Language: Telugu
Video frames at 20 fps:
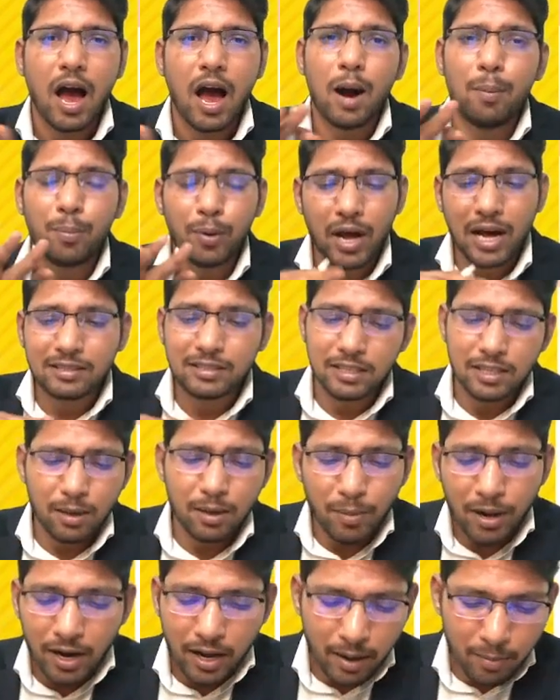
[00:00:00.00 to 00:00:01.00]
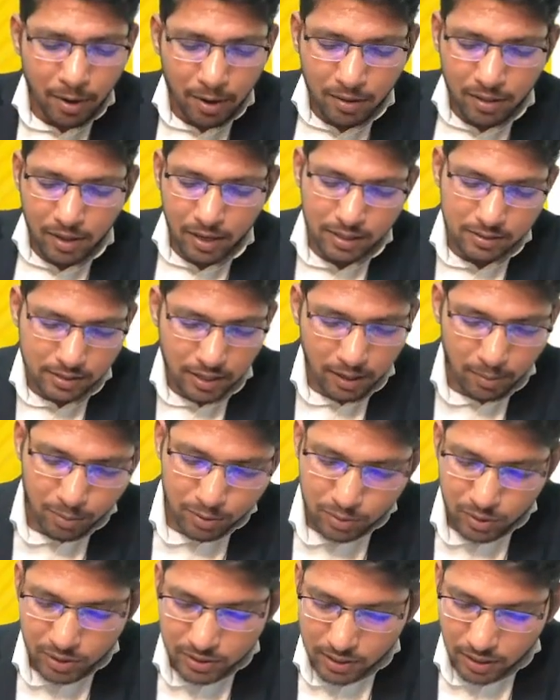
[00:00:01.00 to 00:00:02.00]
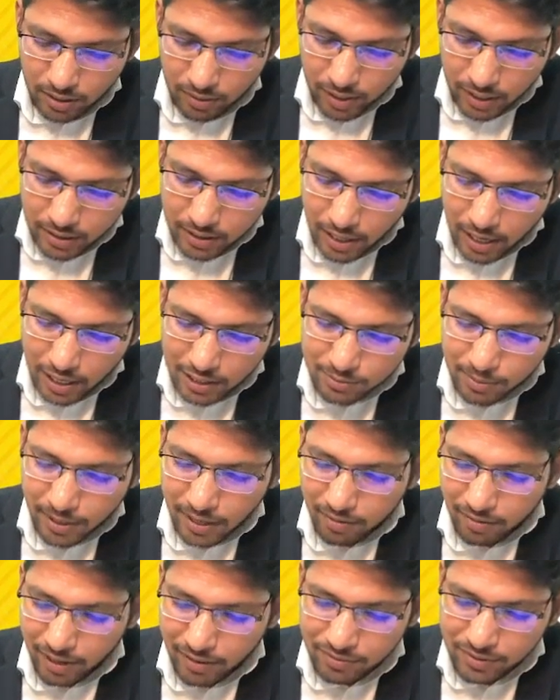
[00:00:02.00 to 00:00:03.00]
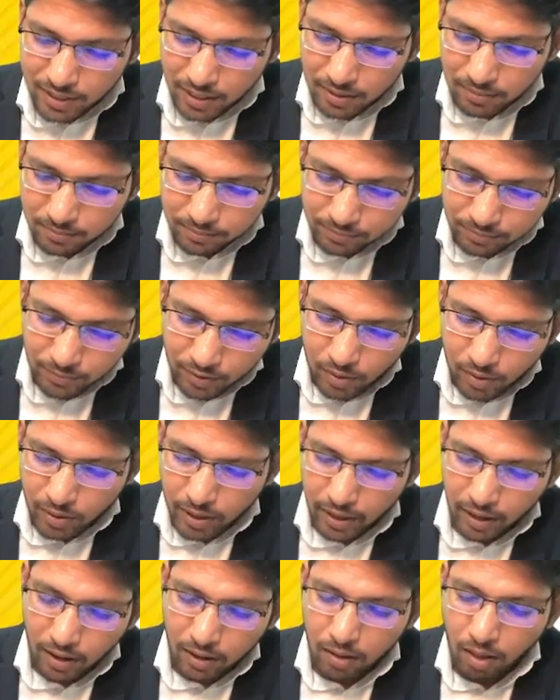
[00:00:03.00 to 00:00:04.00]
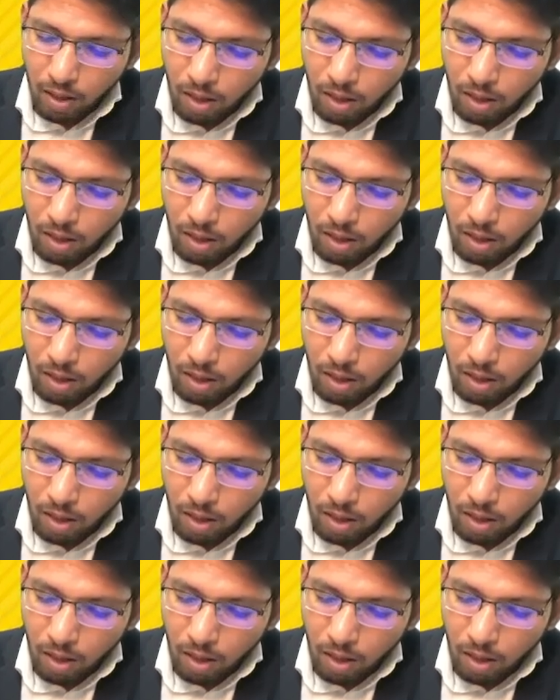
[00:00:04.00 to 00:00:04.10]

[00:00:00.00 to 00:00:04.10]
అప్పుడు ఆ సందర్భాల్లో ఏమయ్యేదంటే సార్ ఇప్పుడు చూడండి సార్ వీళ్ళిద్దరు హస్బెండ్ అండ్ వైఫ్ సార్ ఓకేనా